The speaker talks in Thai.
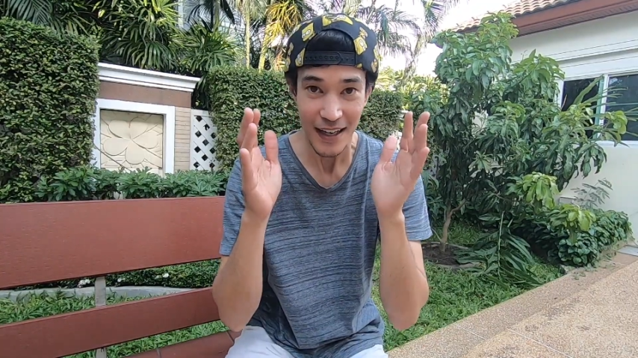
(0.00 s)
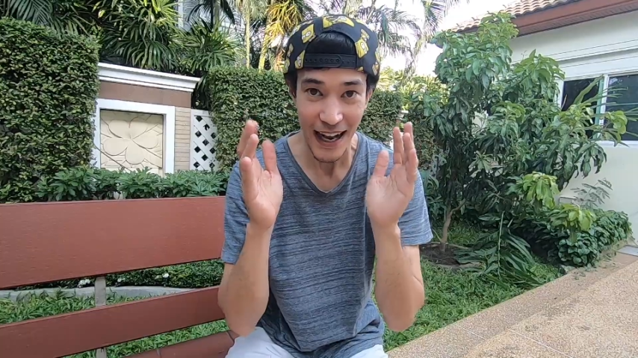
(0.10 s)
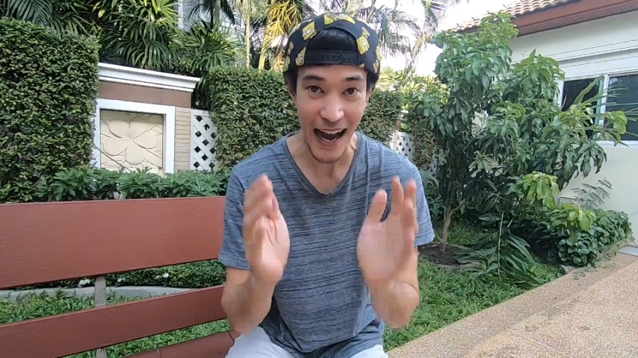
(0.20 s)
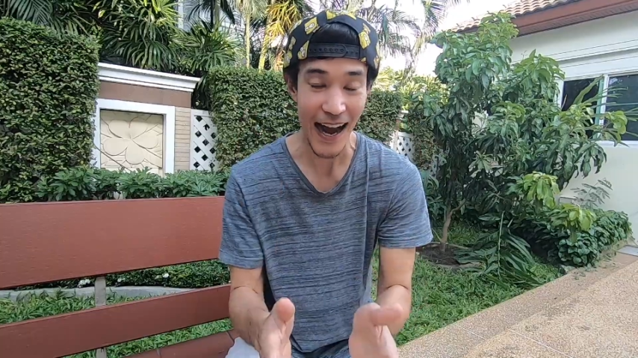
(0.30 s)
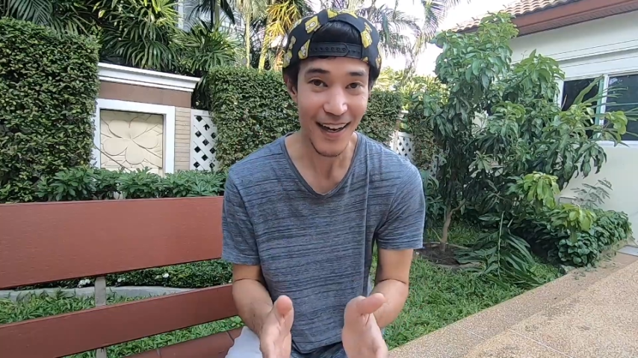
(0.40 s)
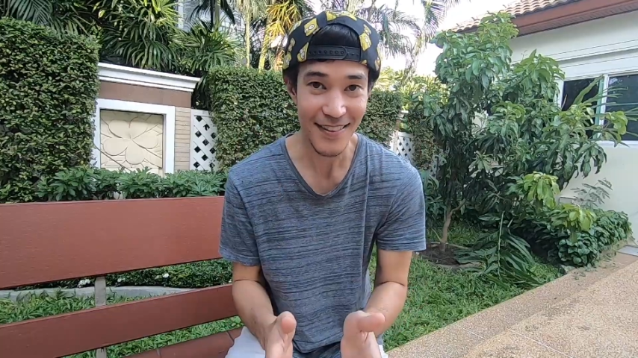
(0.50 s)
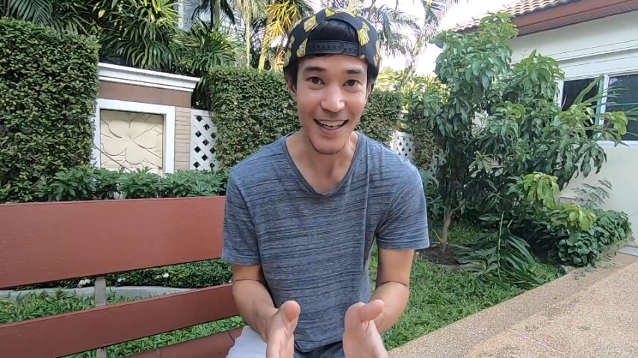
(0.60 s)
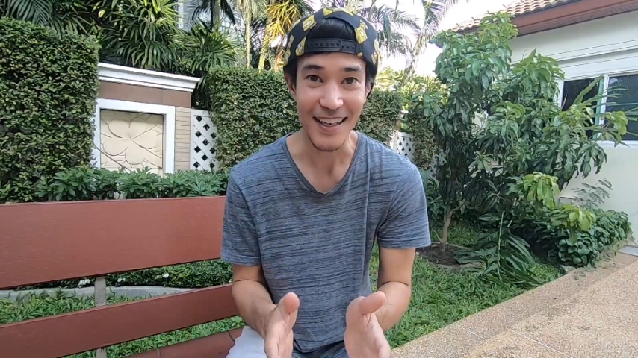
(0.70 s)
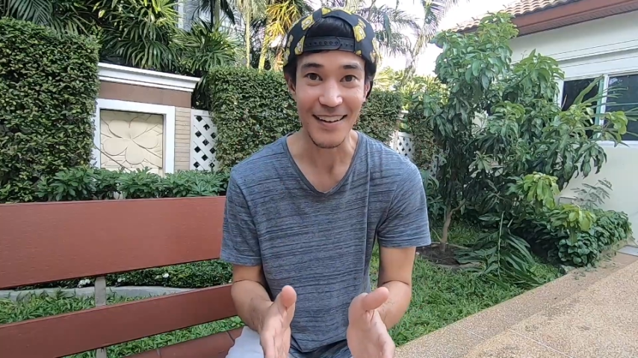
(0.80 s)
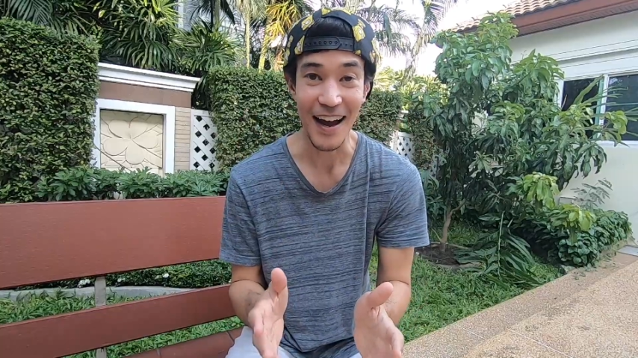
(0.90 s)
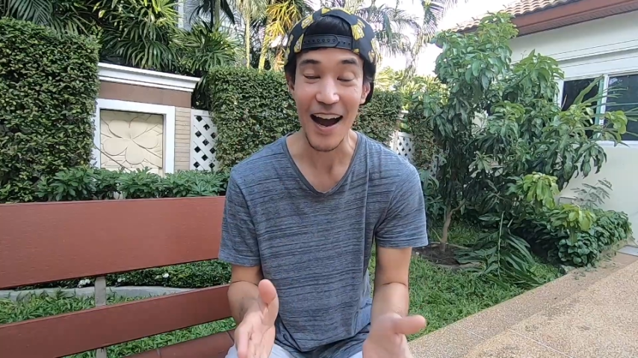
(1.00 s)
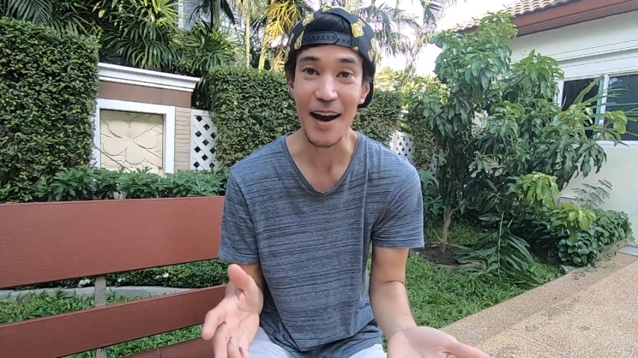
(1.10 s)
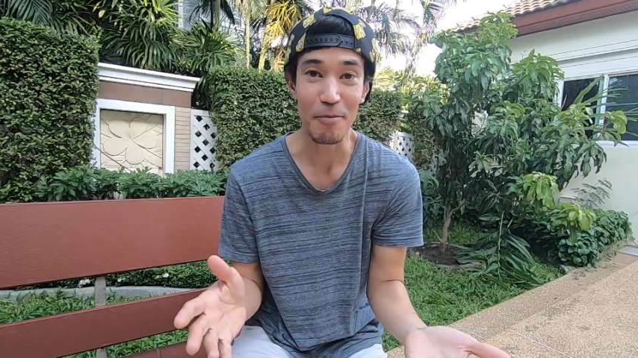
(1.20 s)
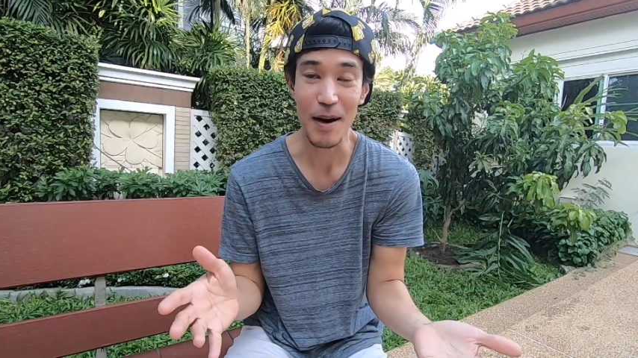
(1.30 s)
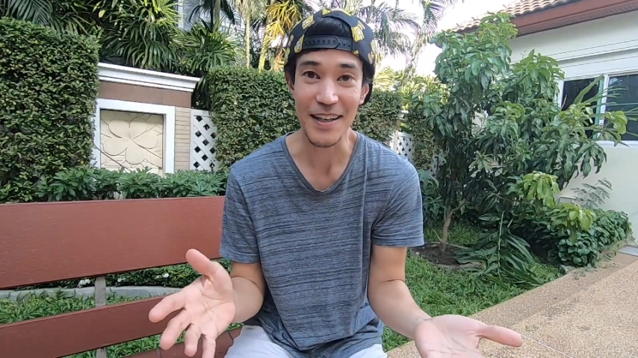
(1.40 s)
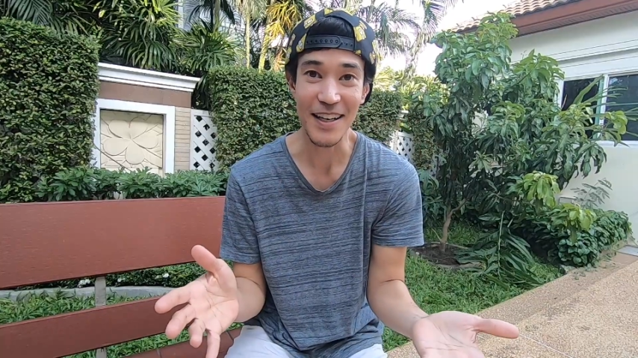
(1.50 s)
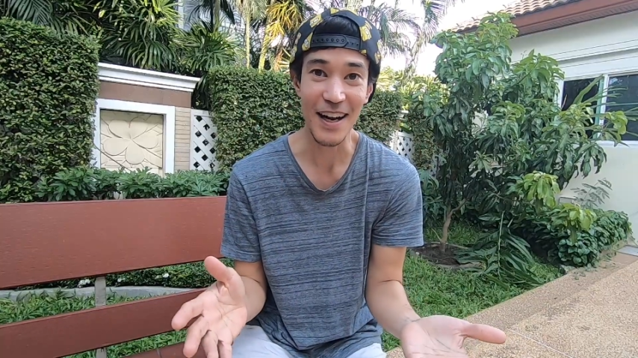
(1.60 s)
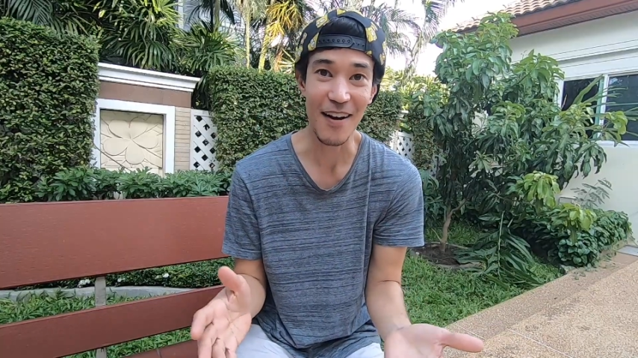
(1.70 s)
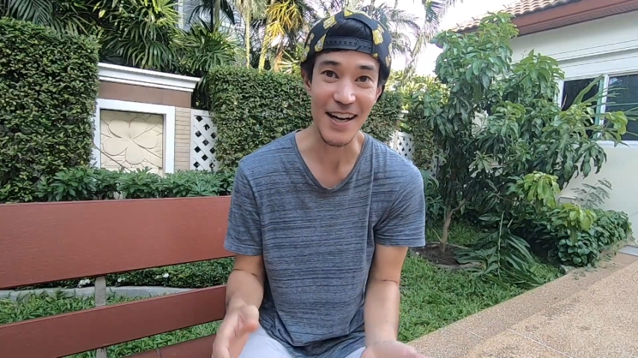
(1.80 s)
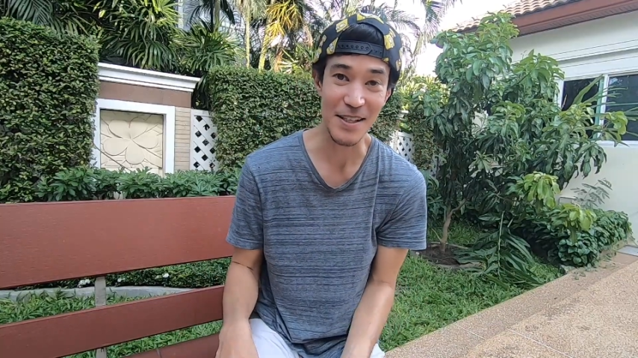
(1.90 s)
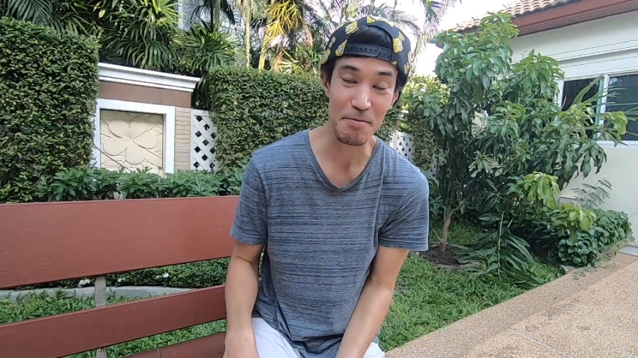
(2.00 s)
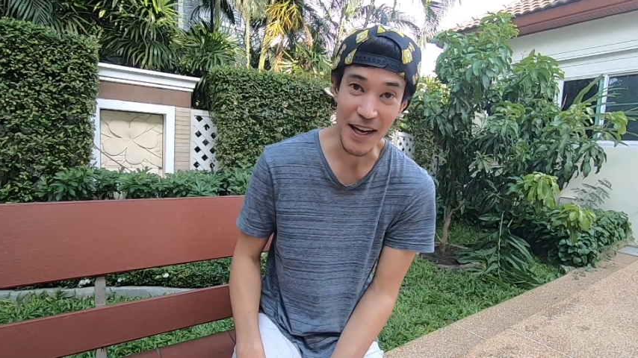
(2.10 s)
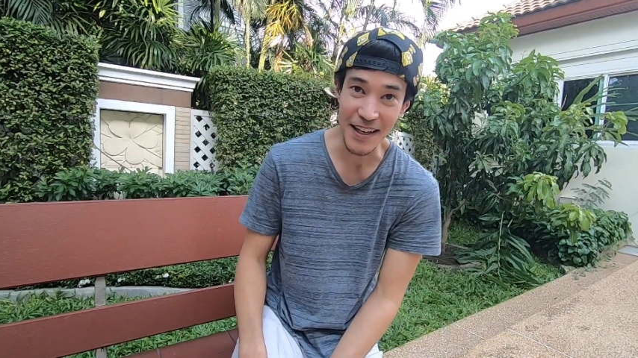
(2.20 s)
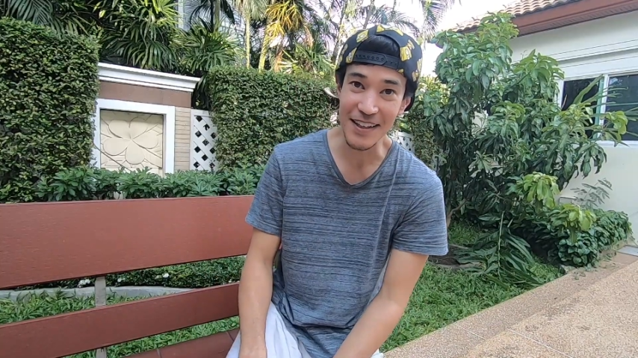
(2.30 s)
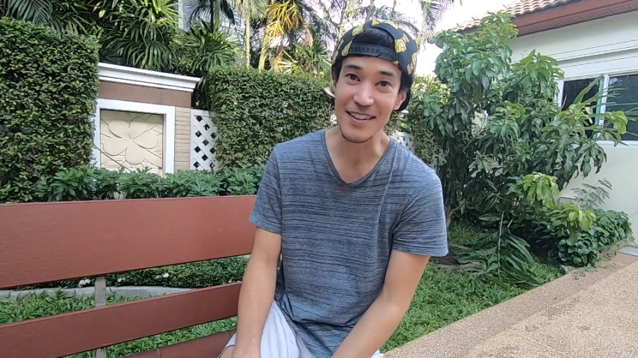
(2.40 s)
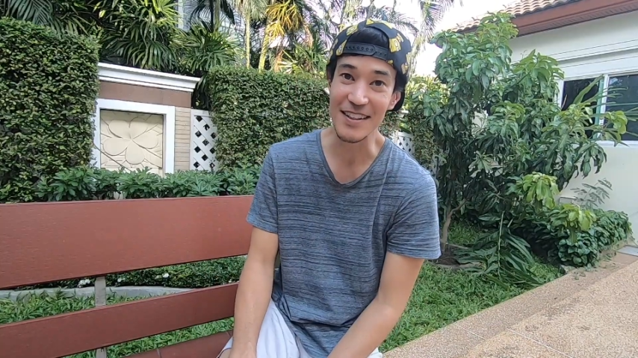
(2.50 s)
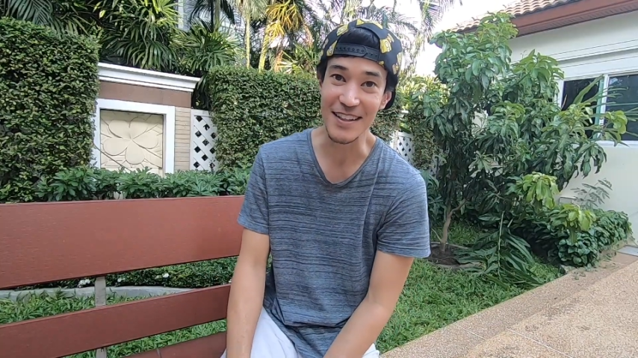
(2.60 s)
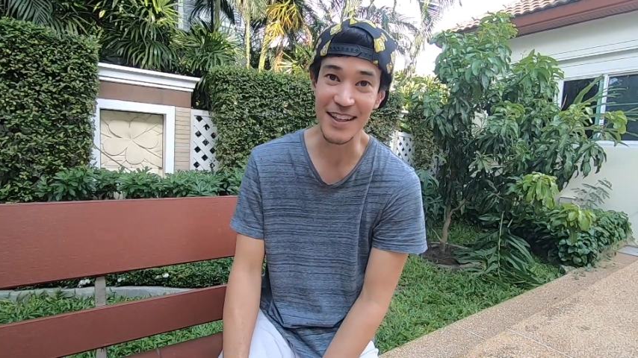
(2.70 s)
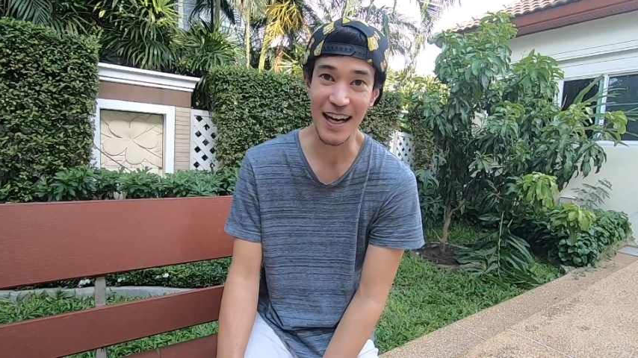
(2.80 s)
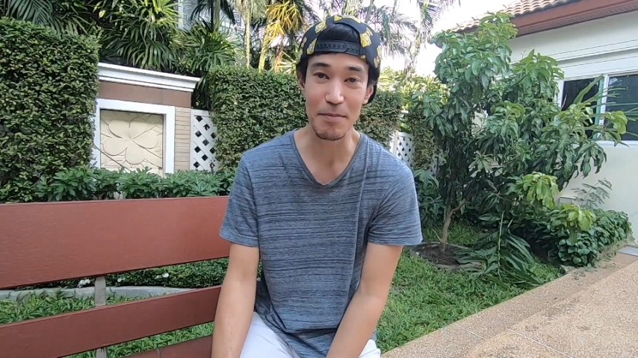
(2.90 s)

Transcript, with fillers: ขากระติกอ่ะบางทีเราอาจจะไม่นึกถึงนะค